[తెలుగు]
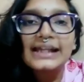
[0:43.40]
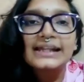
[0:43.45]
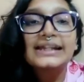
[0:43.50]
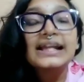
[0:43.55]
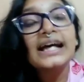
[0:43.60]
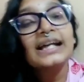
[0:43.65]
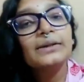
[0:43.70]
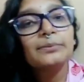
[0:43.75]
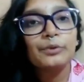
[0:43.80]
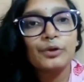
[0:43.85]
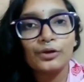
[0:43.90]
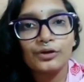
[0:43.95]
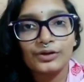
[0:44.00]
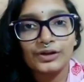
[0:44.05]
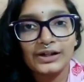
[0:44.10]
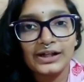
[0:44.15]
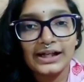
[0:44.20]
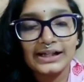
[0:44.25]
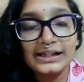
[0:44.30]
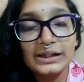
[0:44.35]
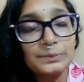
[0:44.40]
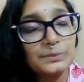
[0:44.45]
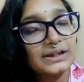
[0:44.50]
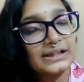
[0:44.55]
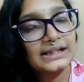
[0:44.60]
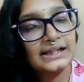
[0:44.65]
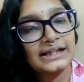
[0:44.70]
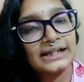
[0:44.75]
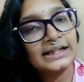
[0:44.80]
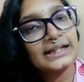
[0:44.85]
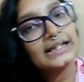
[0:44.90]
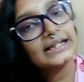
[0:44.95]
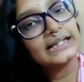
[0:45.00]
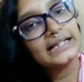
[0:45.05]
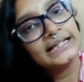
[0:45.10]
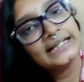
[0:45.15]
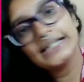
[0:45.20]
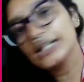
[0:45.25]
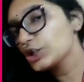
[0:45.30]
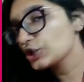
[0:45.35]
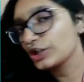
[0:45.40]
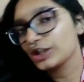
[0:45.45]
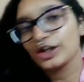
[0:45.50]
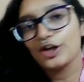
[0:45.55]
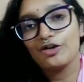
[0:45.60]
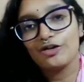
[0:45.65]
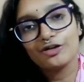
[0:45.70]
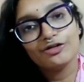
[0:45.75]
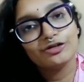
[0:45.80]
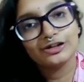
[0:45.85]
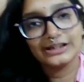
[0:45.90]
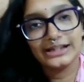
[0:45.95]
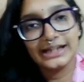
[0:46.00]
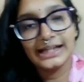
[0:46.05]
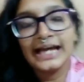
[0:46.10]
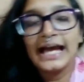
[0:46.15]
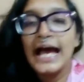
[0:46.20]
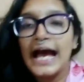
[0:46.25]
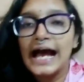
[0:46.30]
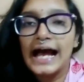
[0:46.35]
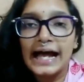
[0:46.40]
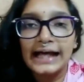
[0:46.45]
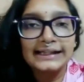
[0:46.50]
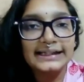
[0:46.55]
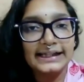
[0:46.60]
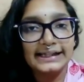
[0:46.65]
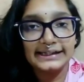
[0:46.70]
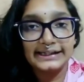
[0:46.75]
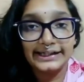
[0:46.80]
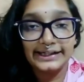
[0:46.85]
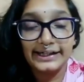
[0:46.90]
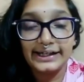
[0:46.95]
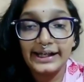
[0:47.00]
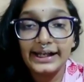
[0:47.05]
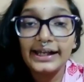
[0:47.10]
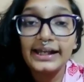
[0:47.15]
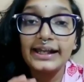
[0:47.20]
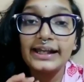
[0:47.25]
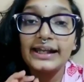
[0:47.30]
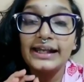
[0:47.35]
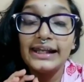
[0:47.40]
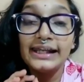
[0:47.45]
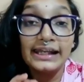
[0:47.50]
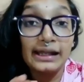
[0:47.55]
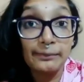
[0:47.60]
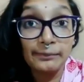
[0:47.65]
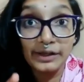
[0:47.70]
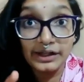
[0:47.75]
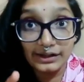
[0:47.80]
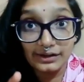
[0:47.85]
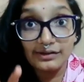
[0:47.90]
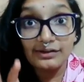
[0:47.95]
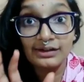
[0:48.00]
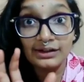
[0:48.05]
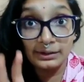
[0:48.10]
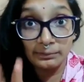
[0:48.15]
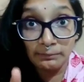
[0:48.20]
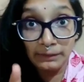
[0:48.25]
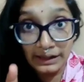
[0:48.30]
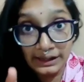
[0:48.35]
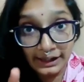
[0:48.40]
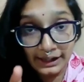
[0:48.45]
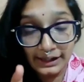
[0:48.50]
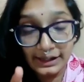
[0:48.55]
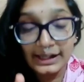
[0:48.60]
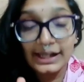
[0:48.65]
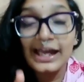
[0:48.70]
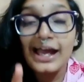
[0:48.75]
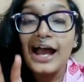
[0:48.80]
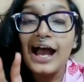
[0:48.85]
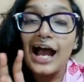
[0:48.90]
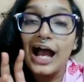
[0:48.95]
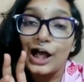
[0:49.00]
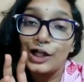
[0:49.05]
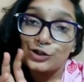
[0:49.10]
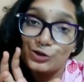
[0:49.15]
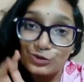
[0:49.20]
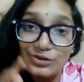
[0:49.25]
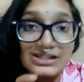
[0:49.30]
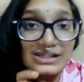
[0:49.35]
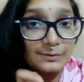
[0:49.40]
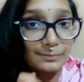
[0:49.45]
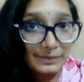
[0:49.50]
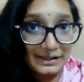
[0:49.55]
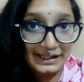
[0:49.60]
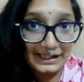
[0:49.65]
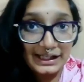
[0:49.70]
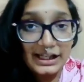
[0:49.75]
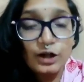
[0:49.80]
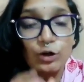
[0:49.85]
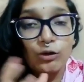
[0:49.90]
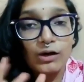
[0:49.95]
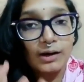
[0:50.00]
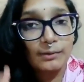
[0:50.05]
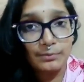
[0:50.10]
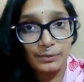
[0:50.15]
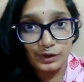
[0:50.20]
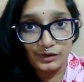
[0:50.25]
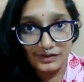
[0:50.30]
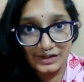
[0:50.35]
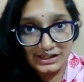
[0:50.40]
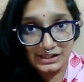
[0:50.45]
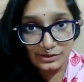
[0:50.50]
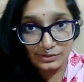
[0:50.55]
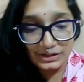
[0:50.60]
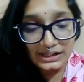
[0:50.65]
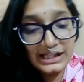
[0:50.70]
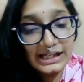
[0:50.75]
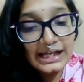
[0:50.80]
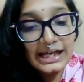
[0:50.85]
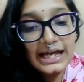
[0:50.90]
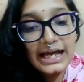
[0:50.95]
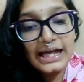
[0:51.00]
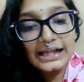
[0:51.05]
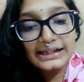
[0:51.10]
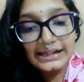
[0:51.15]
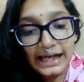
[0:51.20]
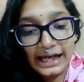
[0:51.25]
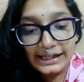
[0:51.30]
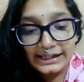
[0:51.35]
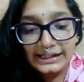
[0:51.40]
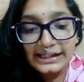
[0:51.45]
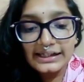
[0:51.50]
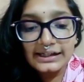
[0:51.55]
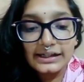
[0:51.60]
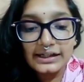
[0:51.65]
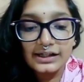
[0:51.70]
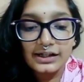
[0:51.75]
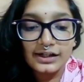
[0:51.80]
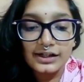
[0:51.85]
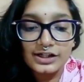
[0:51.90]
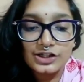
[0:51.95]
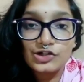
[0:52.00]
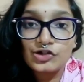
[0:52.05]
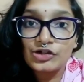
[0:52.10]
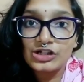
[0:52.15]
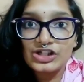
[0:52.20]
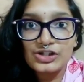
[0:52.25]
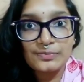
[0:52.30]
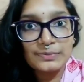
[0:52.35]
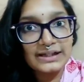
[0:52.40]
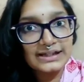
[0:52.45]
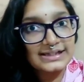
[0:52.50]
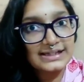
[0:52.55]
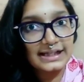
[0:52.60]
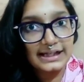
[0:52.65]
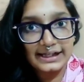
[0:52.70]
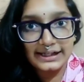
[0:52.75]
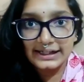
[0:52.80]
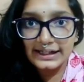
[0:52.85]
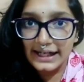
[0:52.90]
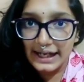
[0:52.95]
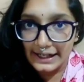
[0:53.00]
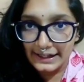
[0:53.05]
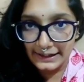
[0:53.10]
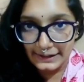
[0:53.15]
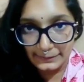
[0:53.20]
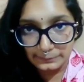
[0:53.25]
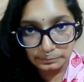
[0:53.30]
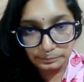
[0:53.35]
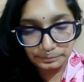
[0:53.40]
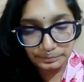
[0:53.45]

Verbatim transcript: దాన్ని పోగొట్టడానికి మన దగ్గర ఇంటి చిట్కా ఒకటి ఉంది అదేంటంటే లెమన్ నిమ్మకాయ ఆ జ్యూస్ని పిండి ఒక కప్లో వేసుకుని దాన్ని స్ట్రెచ్ మార్క్స్ దగ్గర రాయాలి